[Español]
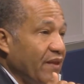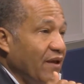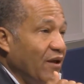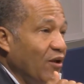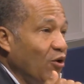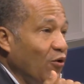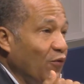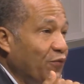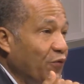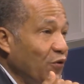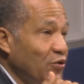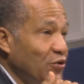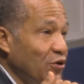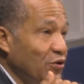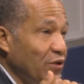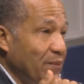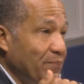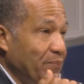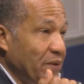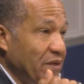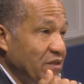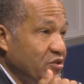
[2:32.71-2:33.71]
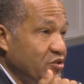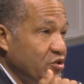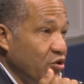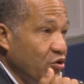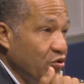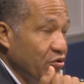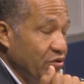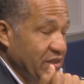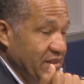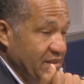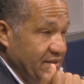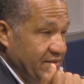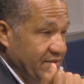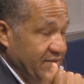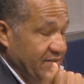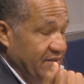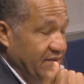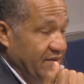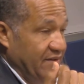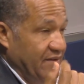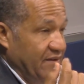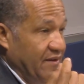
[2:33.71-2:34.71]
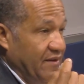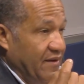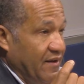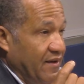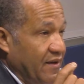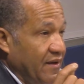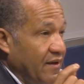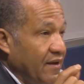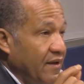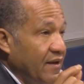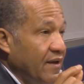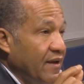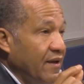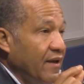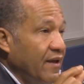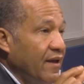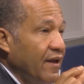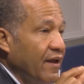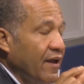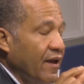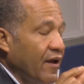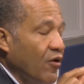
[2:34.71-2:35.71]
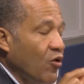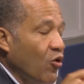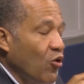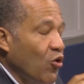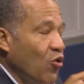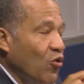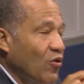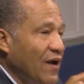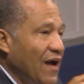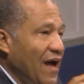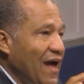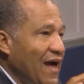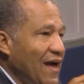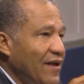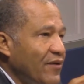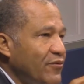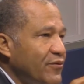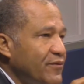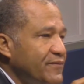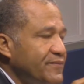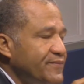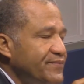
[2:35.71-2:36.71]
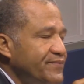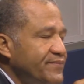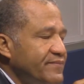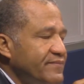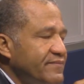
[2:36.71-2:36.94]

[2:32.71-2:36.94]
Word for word: los fondos de pensiones, colocaron